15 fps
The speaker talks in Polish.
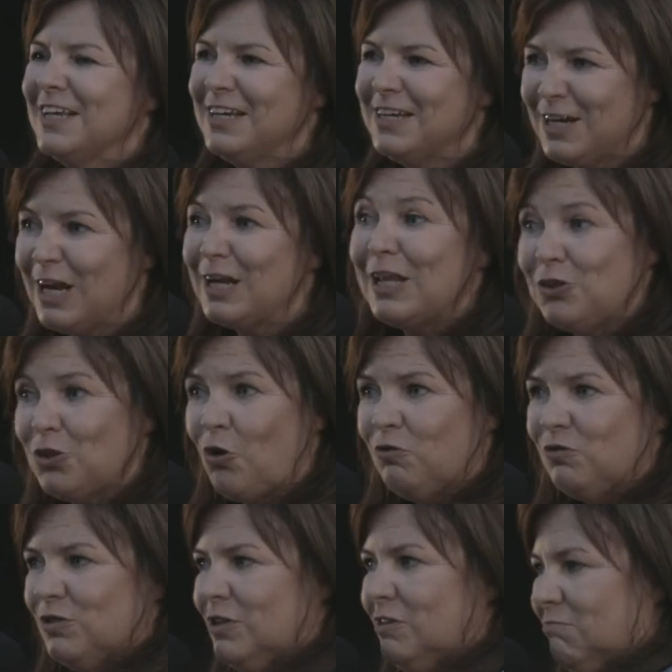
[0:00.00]

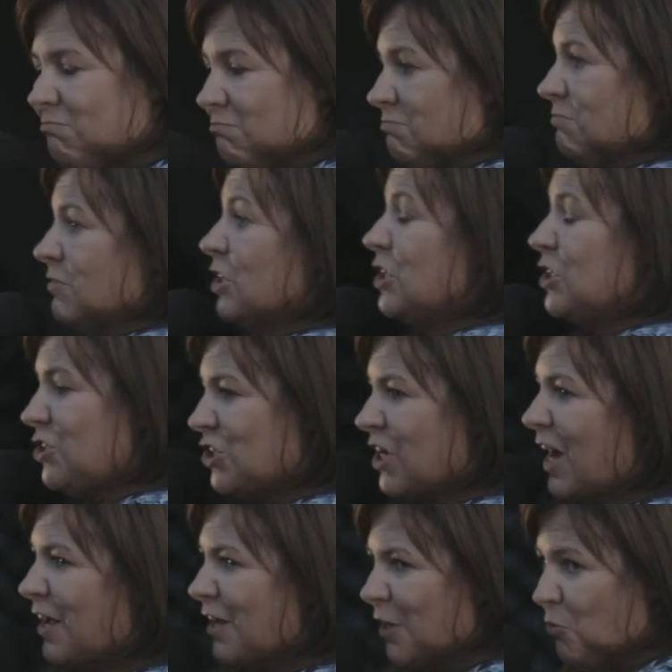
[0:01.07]
granatowy i
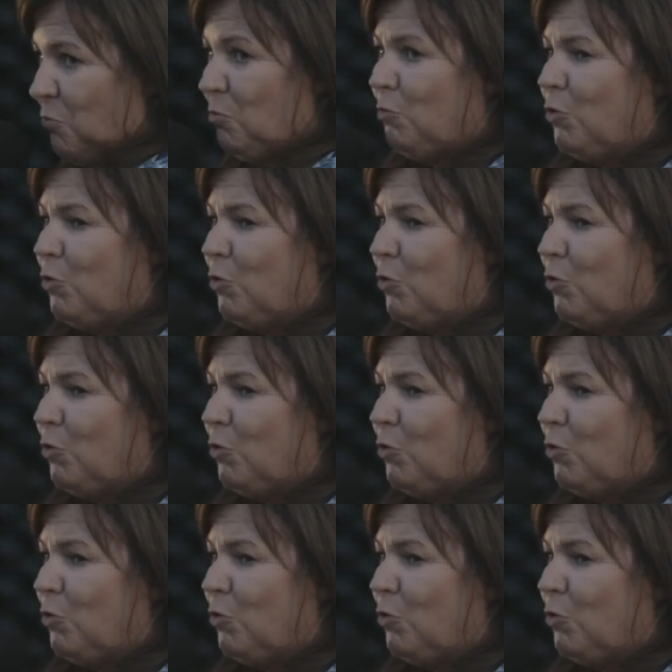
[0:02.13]
szary.